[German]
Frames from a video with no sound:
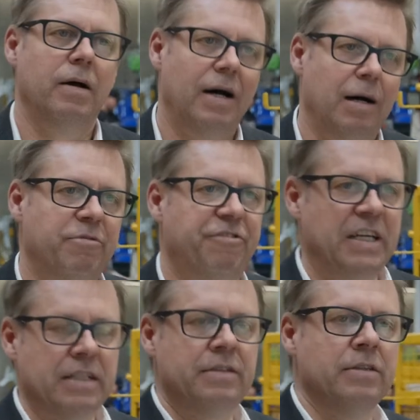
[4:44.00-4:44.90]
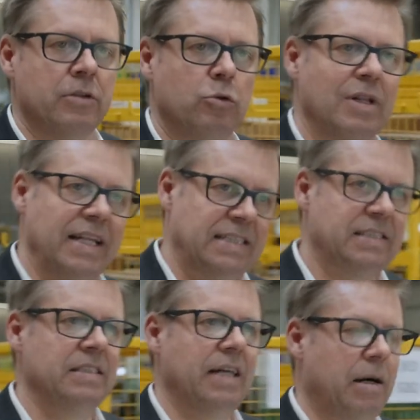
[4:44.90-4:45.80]
Am vierten und
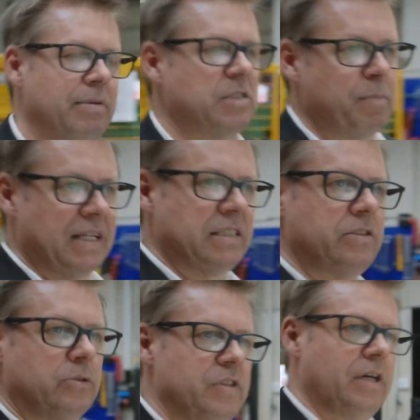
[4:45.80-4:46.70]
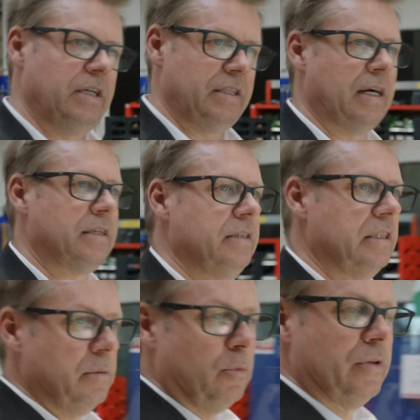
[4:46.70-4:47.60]
letzten Arbeitsplatz unserer
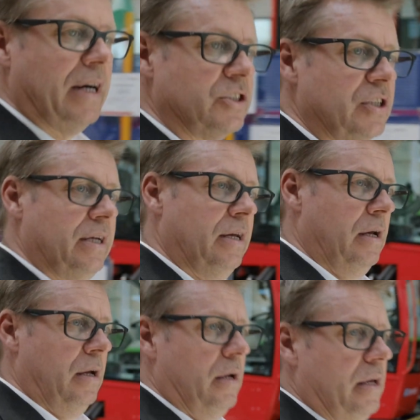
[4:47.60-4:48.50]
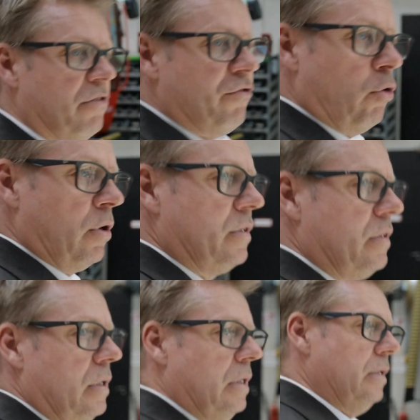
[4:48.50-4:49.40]
getakteten Montage
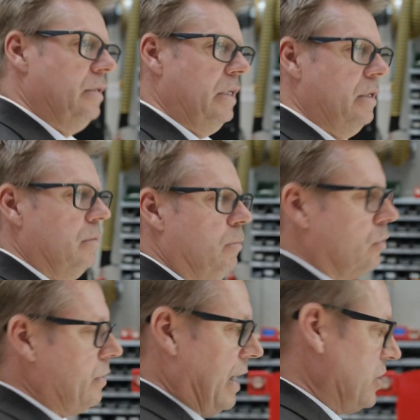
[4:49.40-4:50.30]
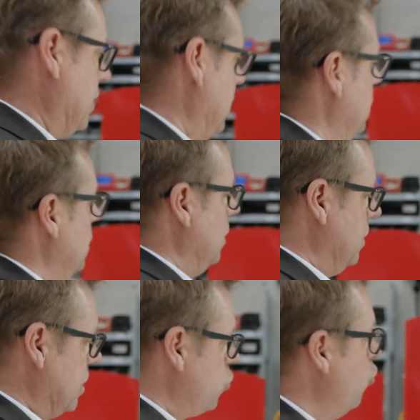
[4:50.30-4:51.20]
erfolgt die Montage
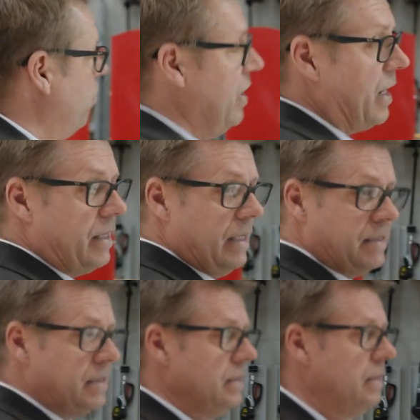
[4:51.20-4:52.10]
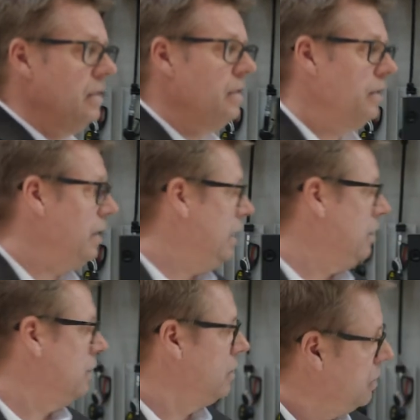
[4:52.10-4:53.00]
des Hubwerkes
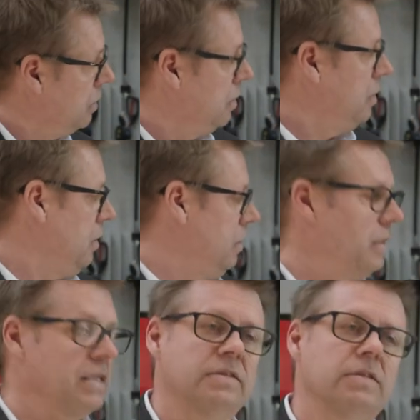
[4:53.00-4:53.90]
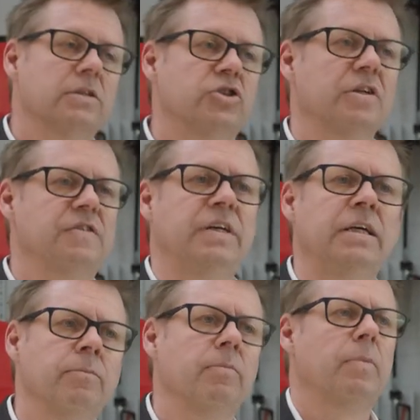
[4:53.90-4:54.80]
in das Chassis